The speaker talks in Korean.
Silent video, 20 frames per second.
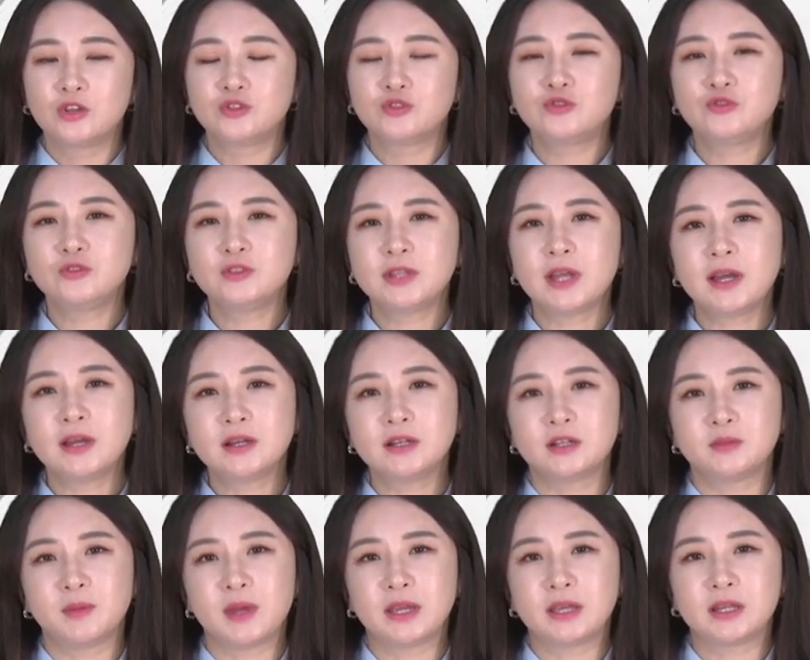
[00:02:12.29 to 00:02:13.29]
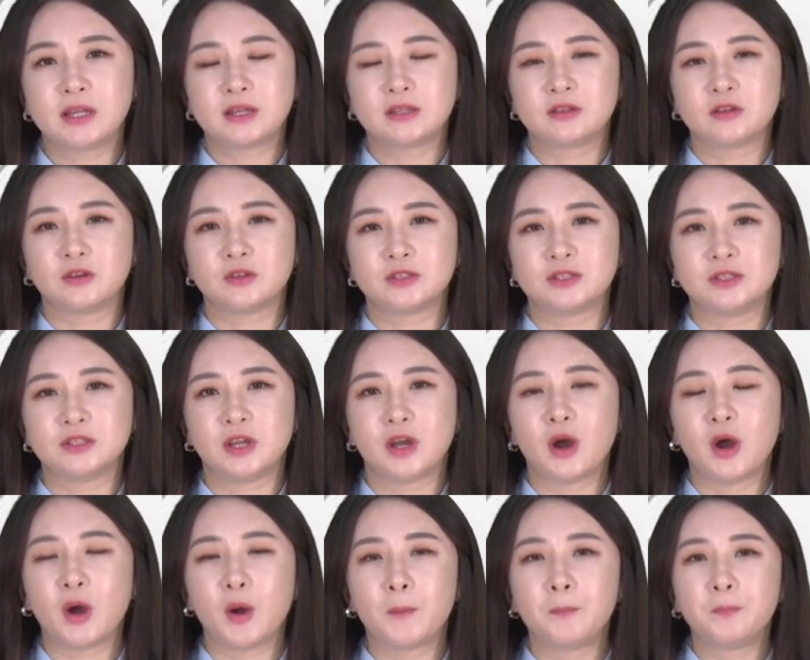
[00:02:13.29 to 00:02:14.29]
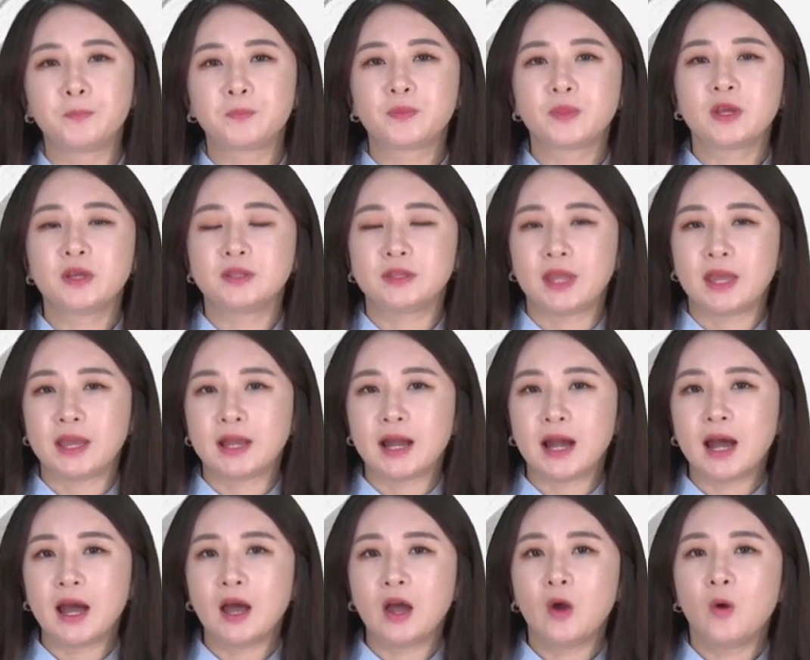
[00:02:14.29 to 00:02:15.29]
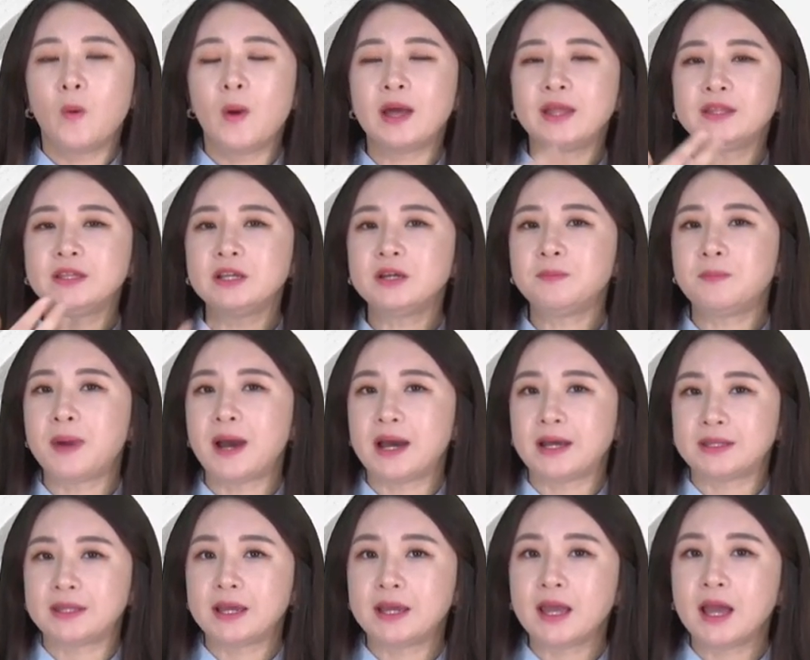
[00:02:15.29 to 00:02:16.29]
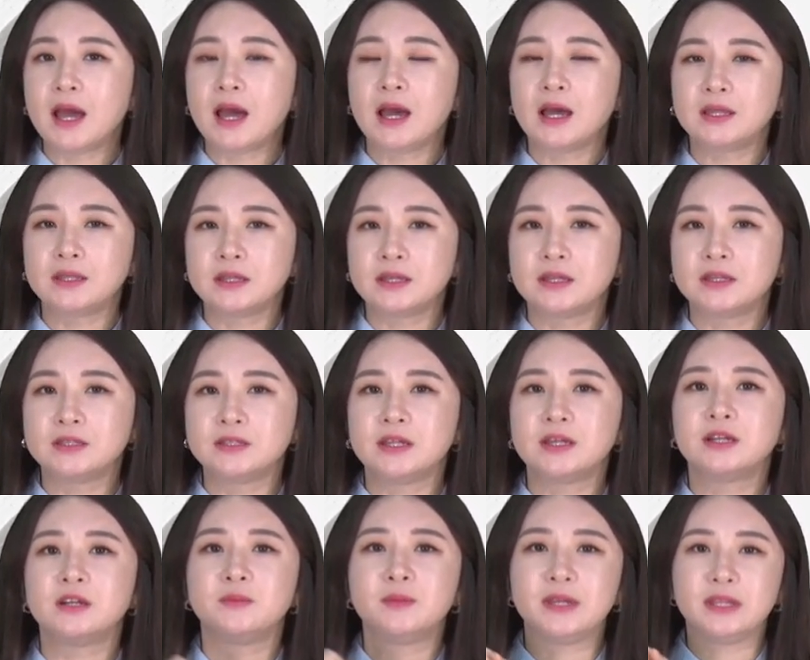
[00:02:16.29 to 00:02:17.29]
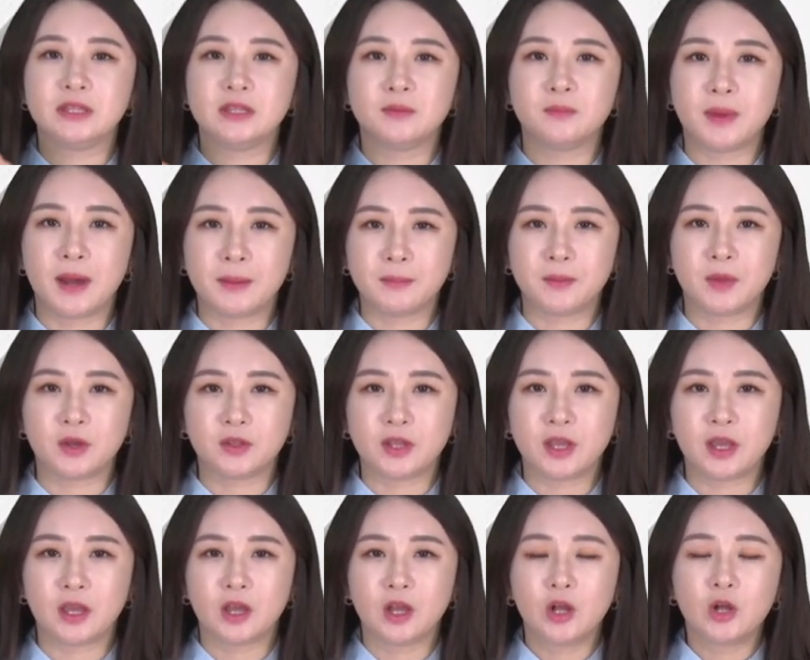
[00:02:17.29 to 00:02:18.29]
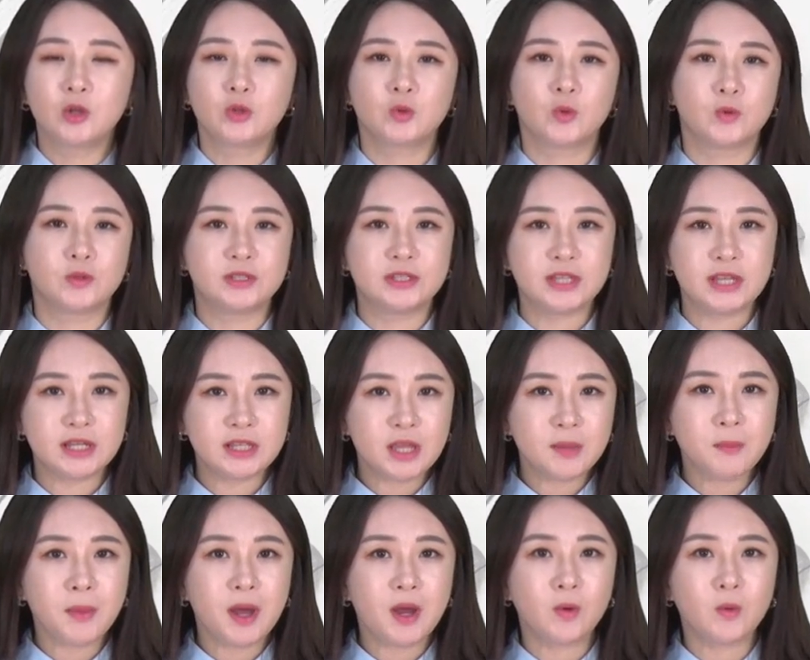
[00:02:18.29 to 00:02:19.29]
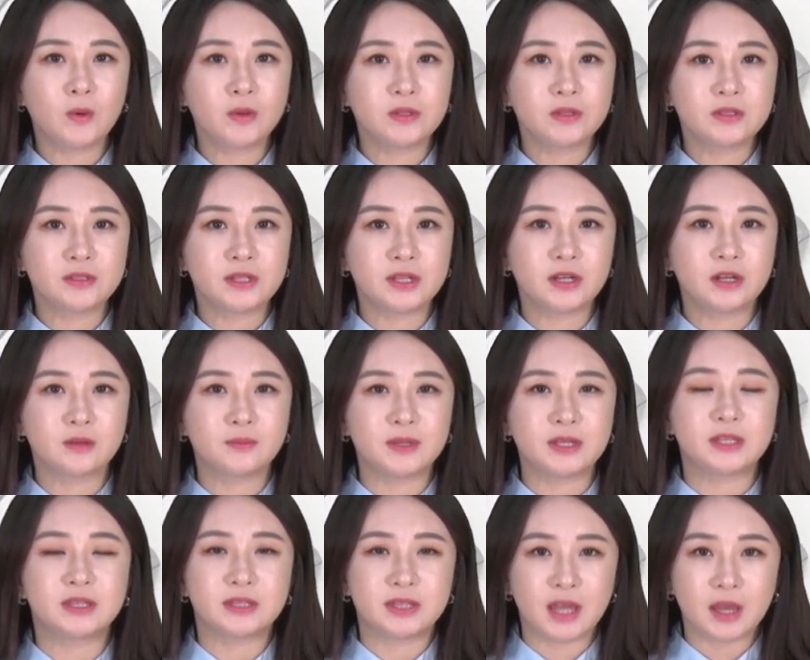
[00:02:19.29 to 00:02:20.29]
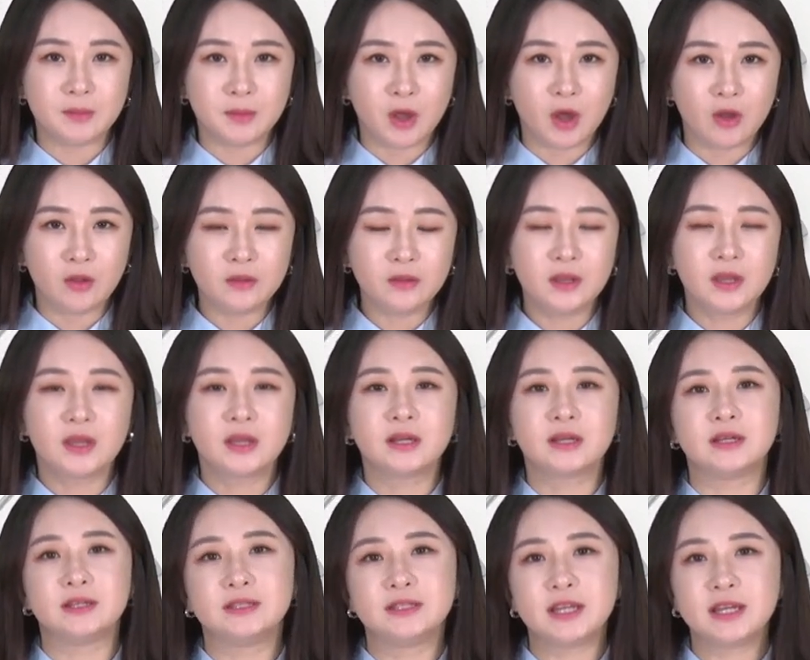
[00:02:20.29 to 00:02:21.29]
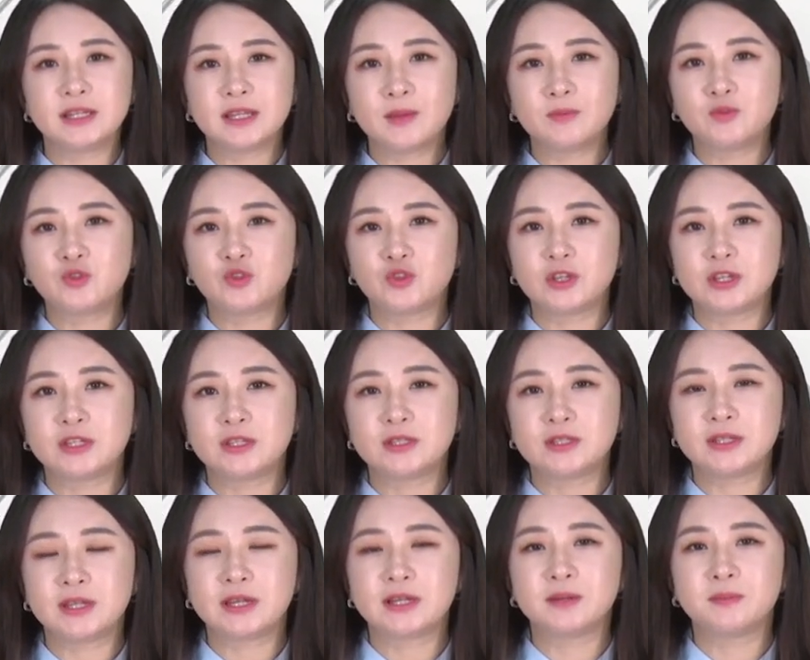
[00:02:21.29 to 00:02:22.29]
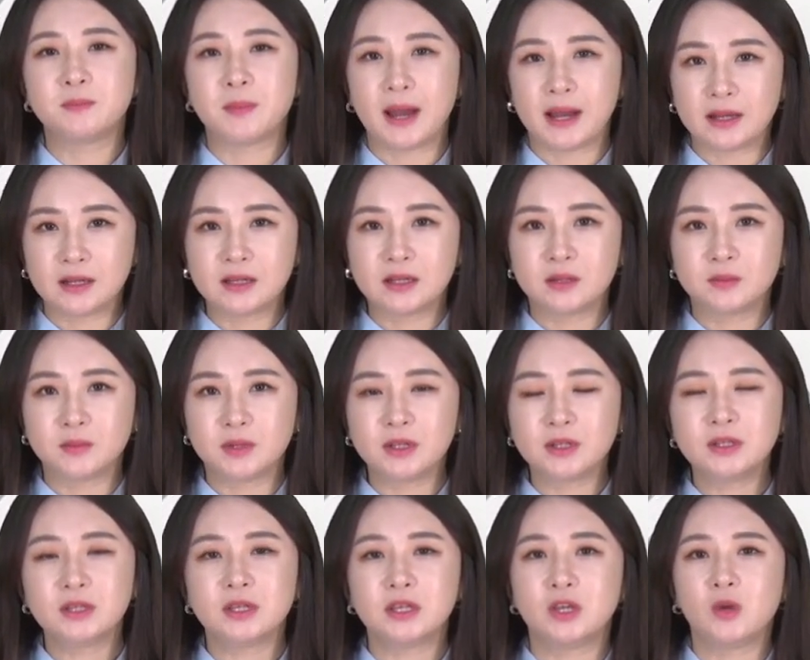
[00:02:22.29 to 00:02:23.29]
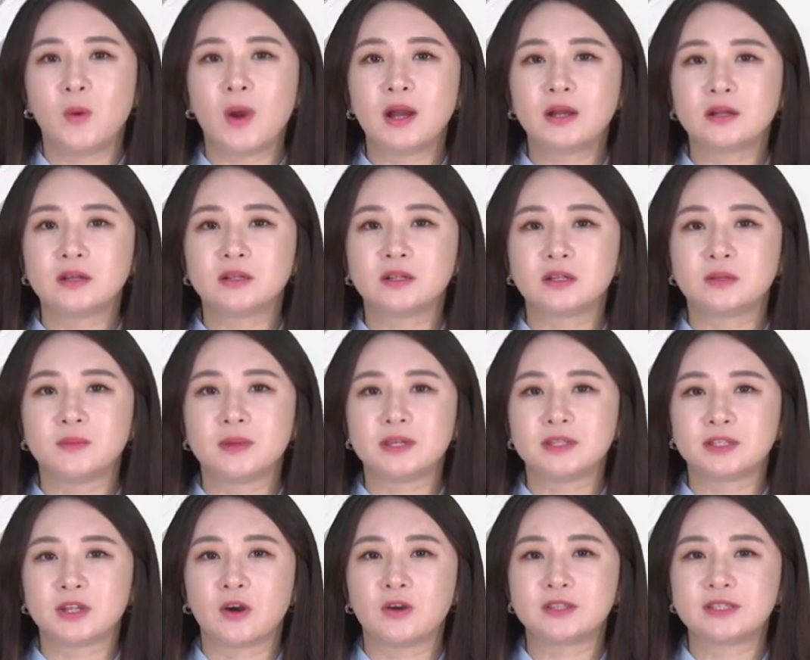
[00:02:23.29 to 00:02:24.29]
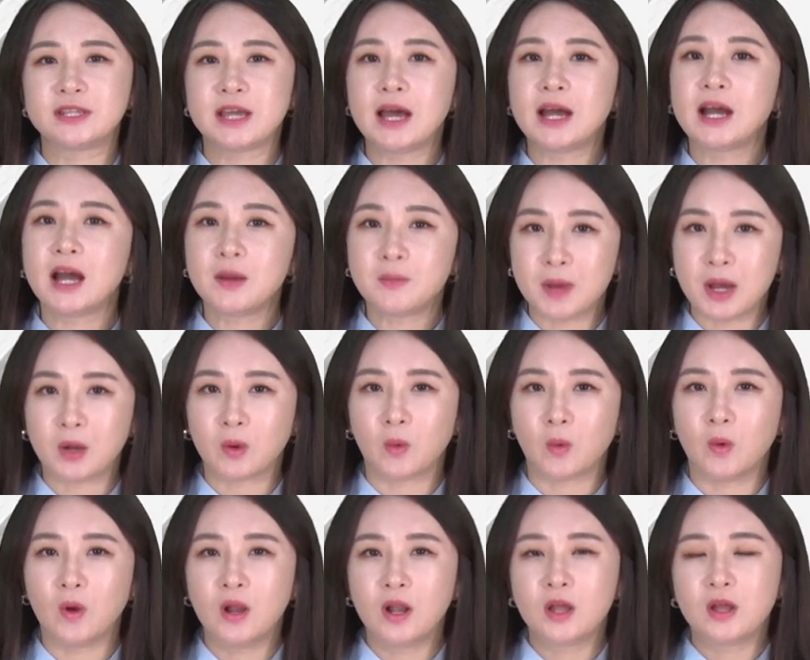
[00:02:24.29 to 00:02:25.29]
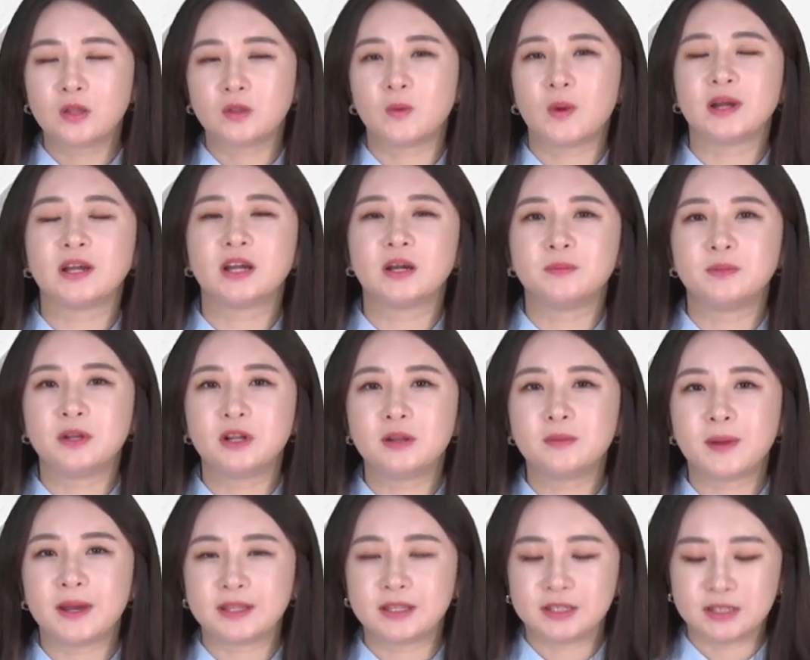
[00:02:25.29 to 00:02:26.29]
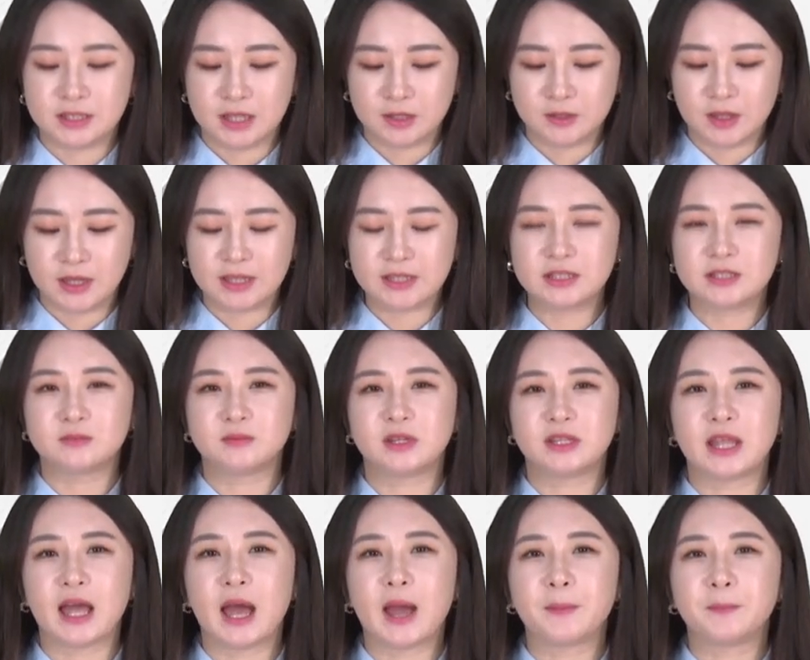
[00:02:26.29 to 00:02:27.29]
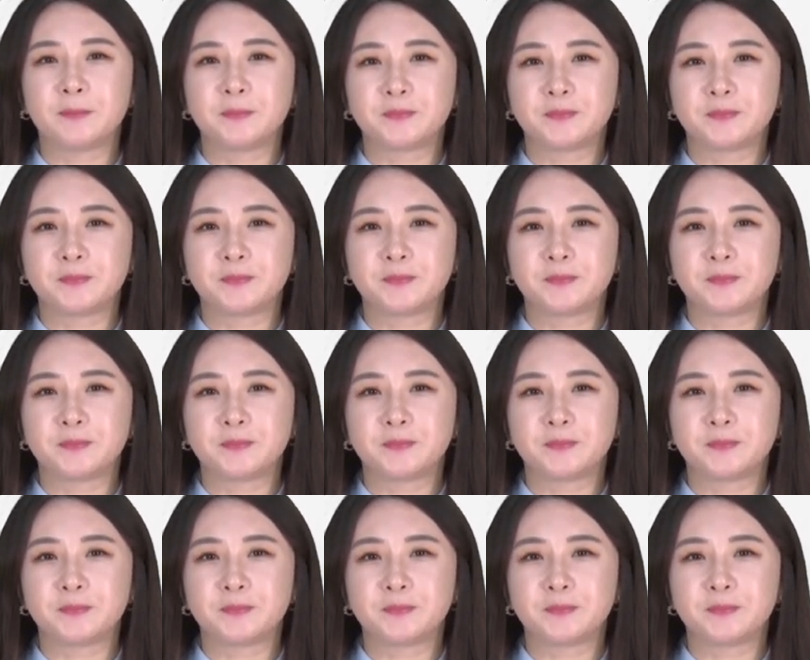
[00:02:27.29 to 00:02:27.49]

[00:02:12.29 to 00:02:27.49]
충당 금액이라는 것은요. 내가 환급 받아야 하는 세금이 있는 반면에 또 체납하고 있는 세금이 있다면 그 체납 중인 세금만큼은 이 환급금에서 차감하고 환급을 받으시게 되겠습니다.